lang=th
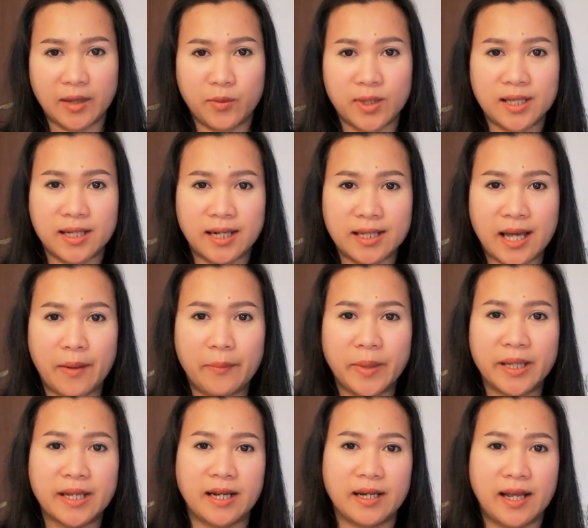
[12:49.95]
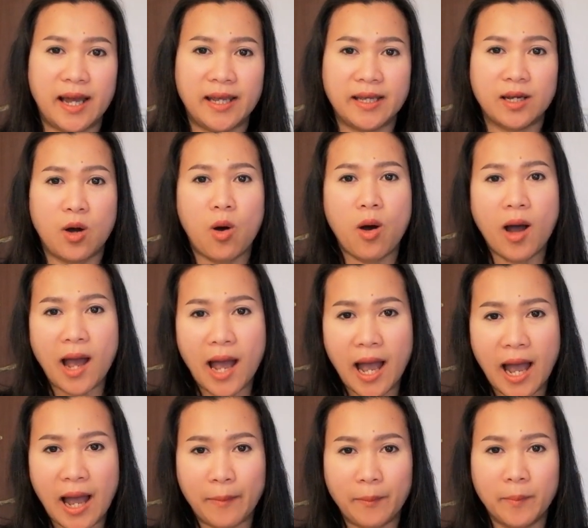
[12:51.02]
วัฒนธรรมเป็นอย่างไร ข้อ
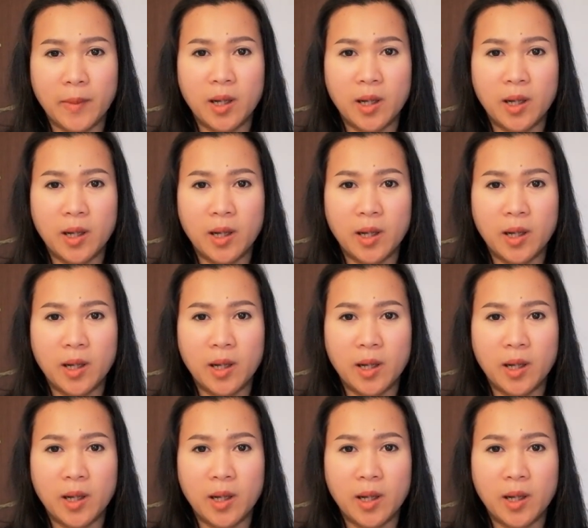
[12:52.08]
ห้าม